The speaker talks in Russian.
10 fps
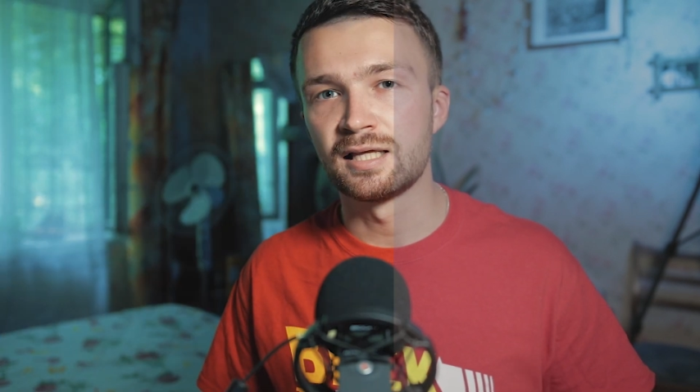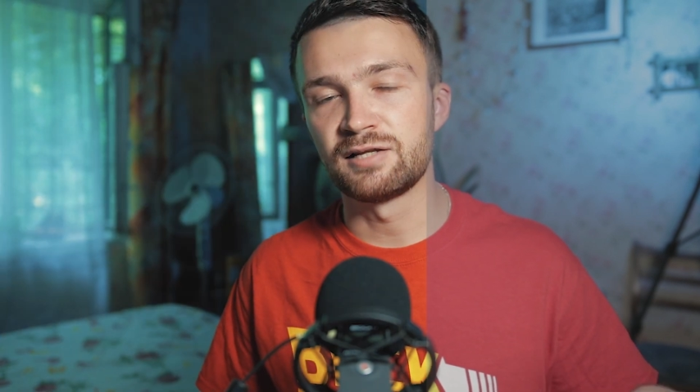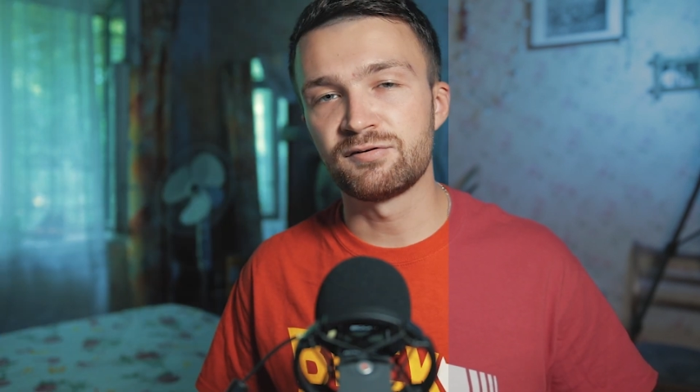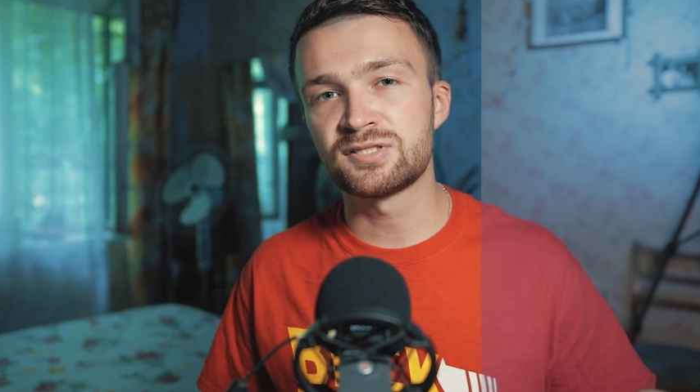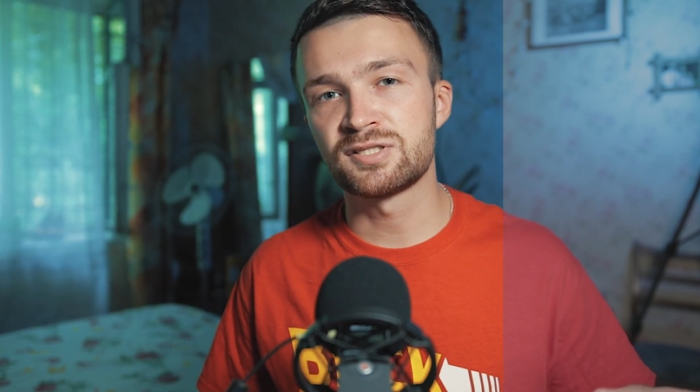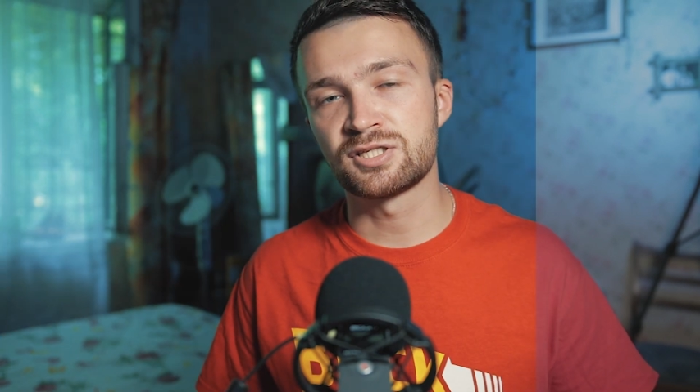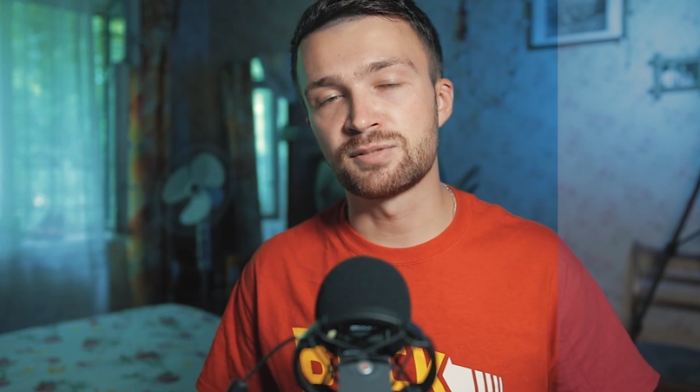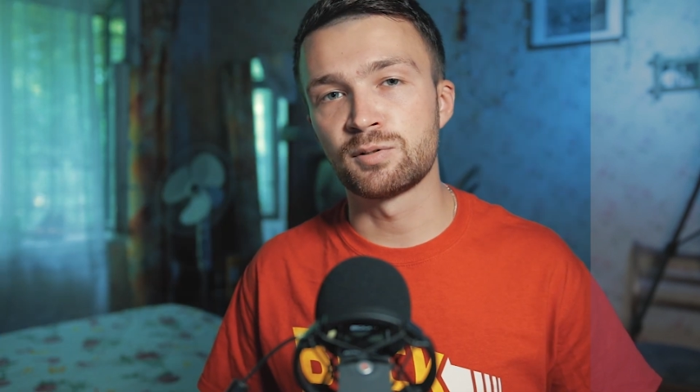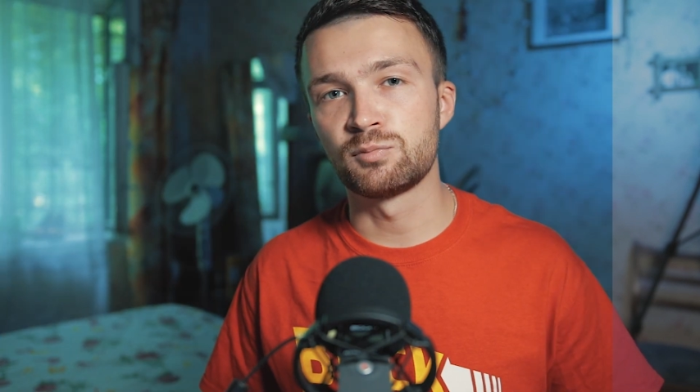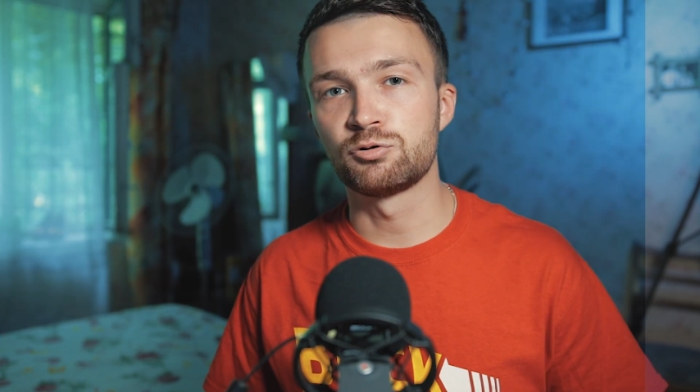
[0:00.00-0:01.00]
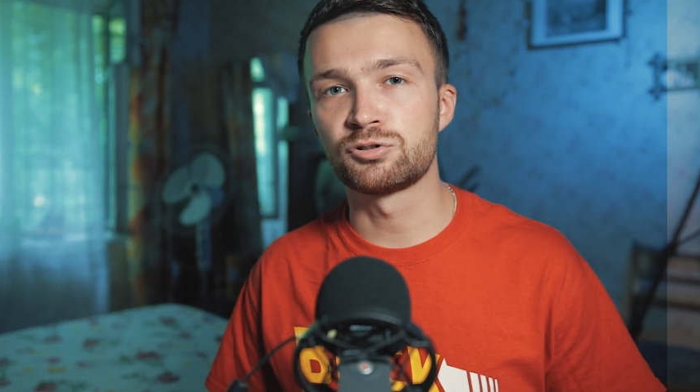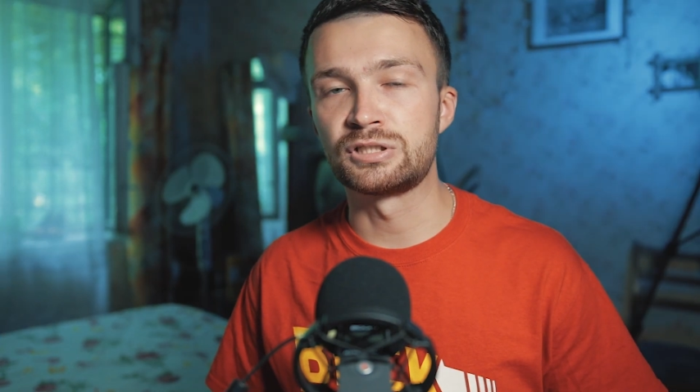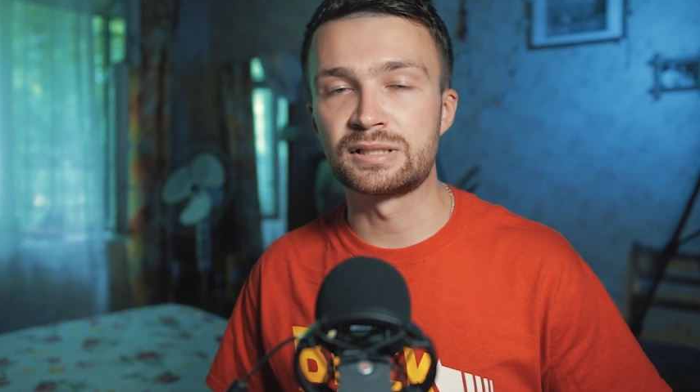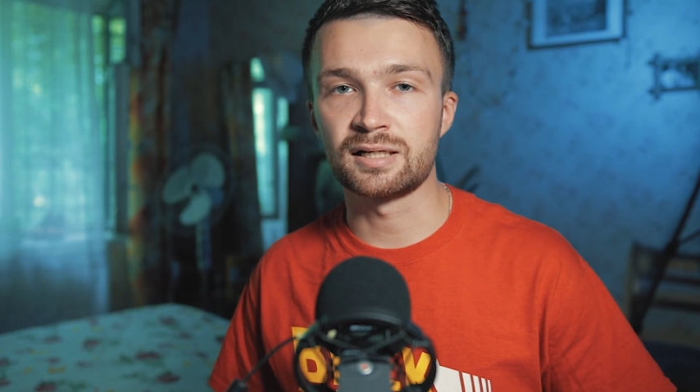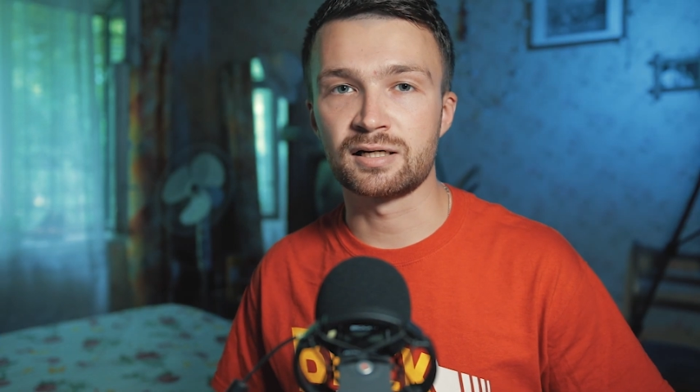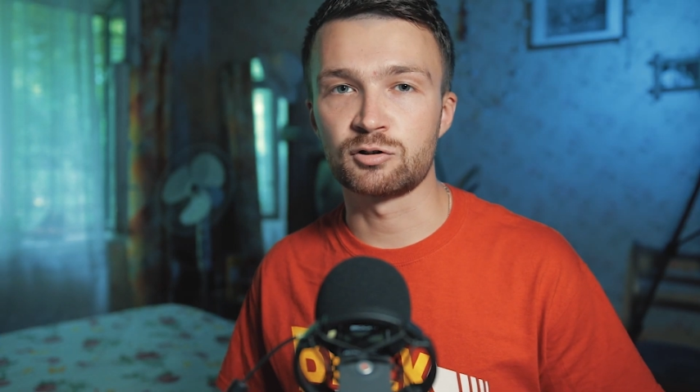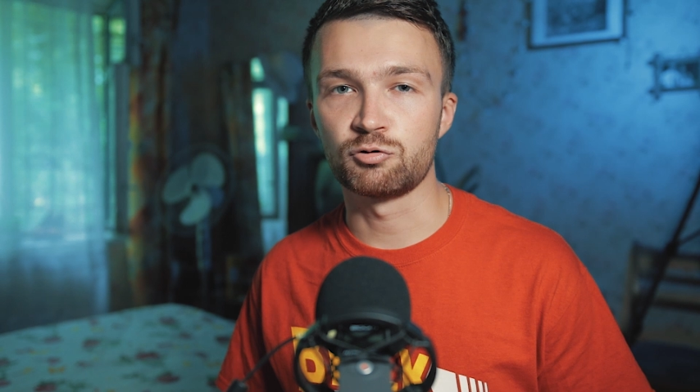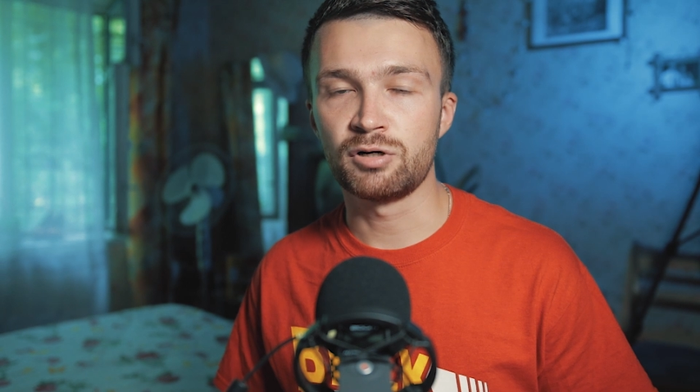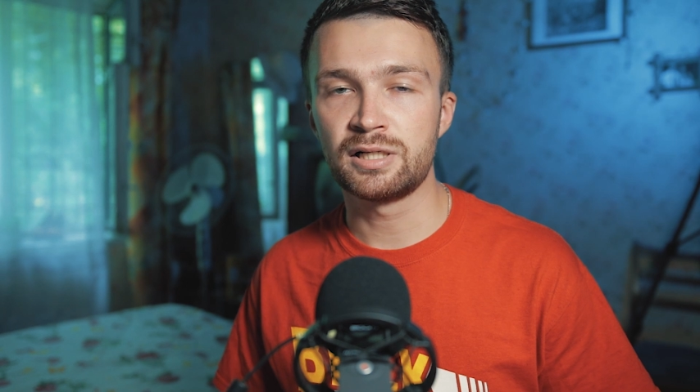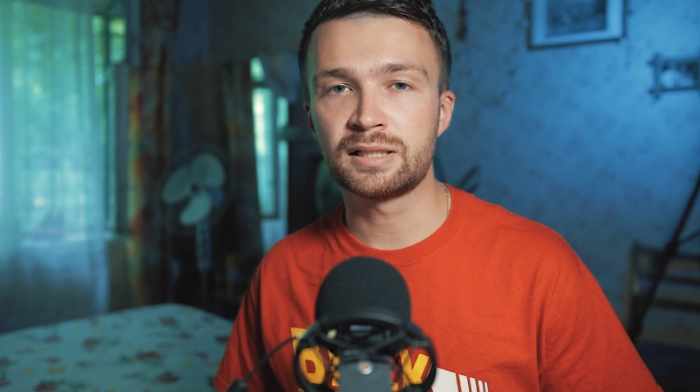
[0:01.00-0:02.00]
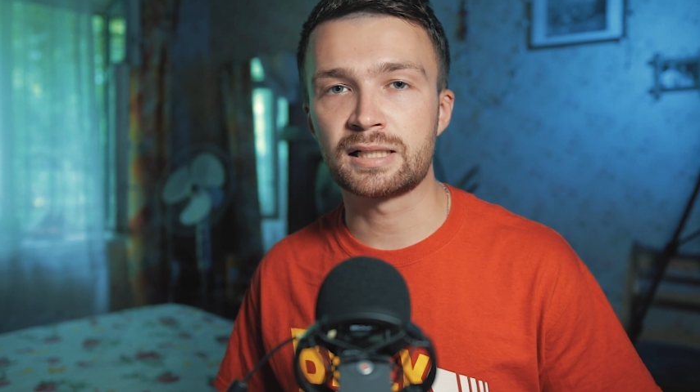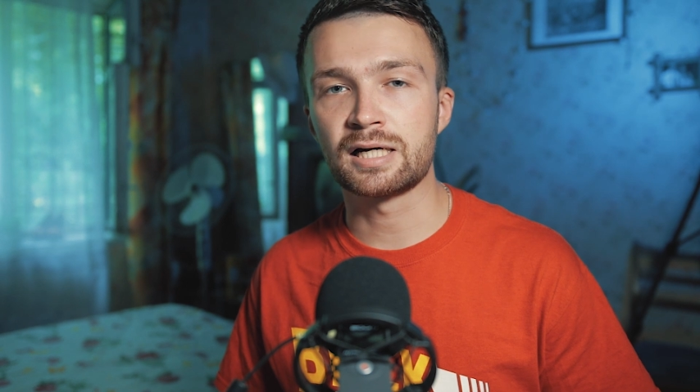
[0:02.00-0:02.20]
для вас эта тема будет не так актуальна,